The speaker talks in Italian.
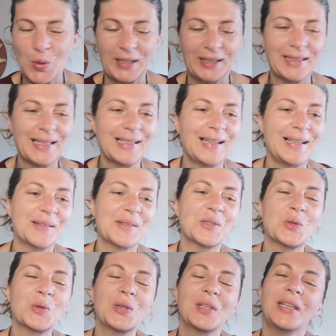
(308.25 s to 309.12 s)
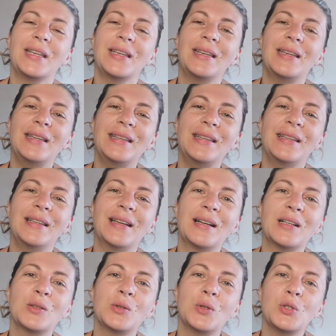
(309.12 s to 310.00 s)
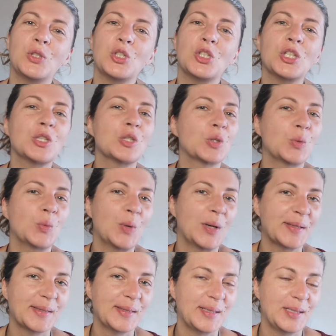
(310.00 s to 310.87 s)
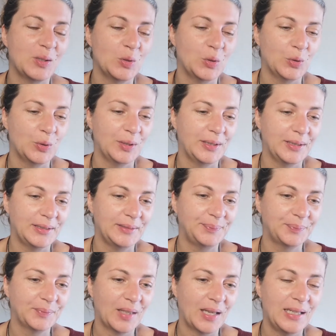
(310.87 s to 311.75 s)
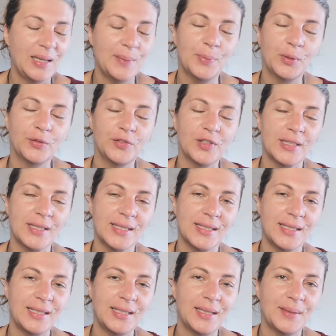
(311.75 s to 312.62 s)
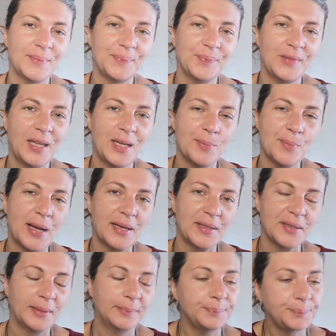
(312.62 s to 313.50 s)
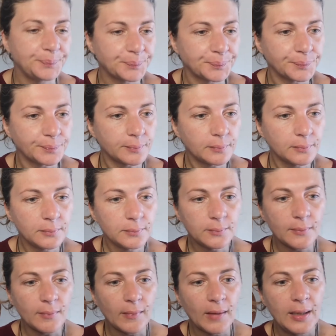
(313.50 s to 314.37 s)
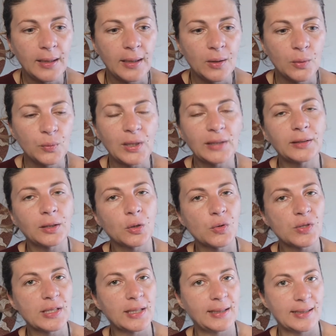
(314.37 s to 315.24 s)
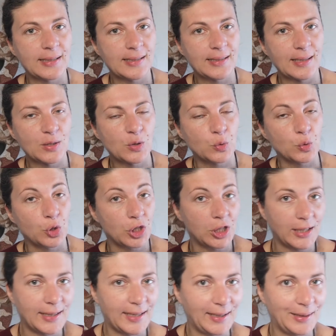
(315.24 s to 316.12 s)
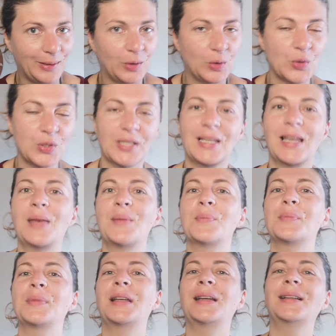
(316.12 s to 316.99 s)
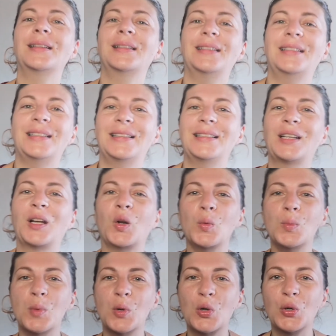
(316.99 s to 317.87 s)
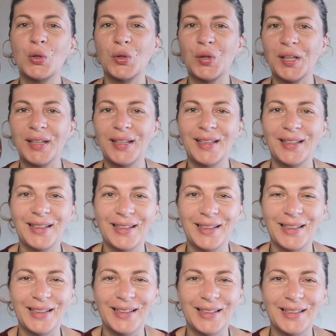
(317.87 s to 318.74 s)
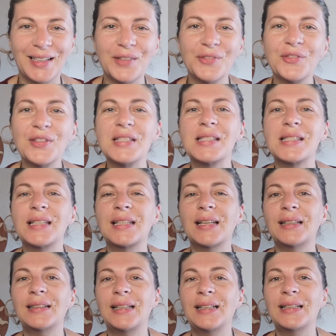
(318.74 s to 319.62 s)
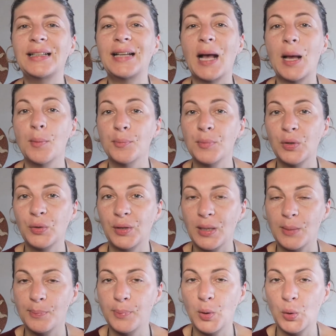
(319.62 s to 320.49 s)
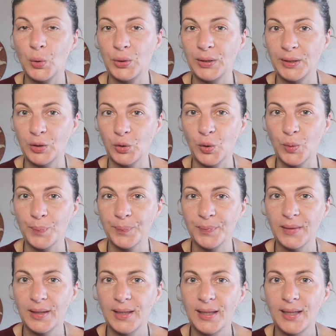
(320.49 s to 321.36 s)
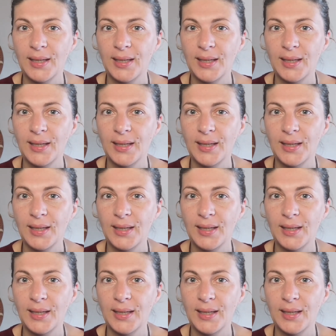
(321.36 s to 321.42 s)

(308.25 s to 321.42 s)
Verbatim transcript: guarda caso che eh, ha coinciso quasi con le profezie dei Maya. Un'altra cosa che sta succedendo sembra il eh, rumore nella fisica del cambio dei poli, no?